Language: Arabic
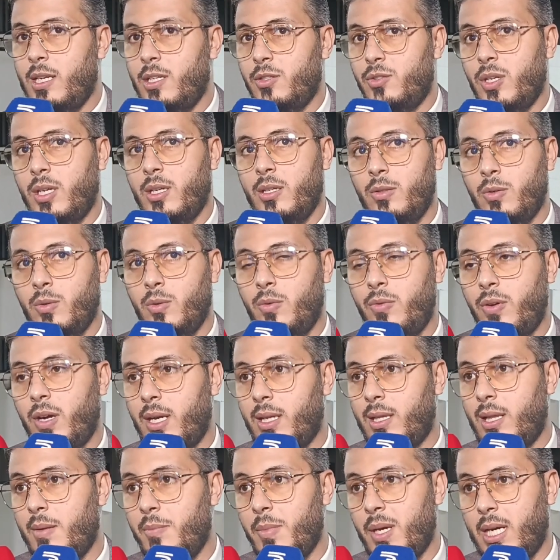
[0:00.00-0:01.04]
يشاهده
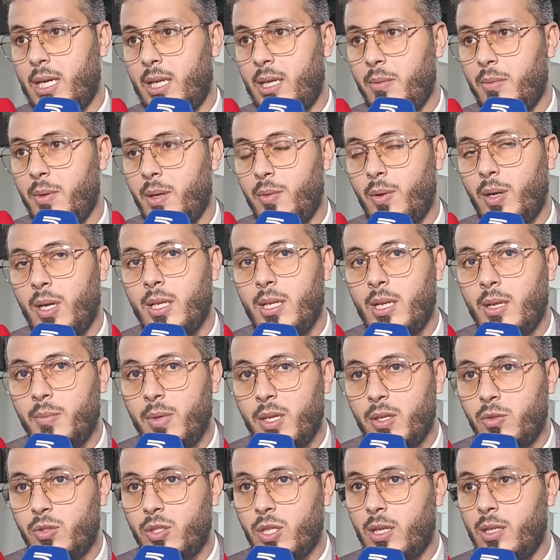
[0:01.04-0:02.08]
فقط المغاربه
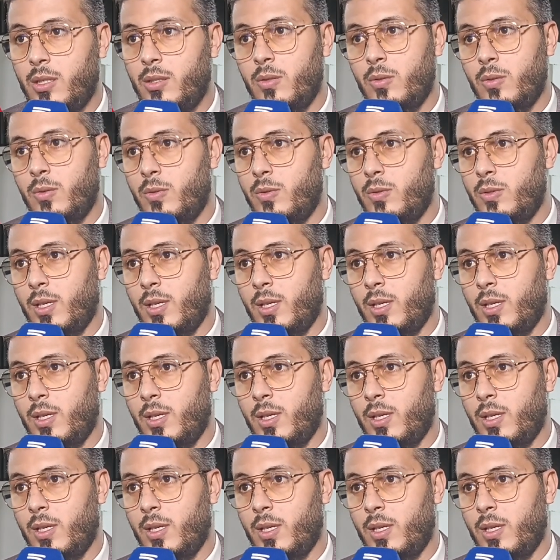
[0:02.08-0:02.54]
وانما يشاهده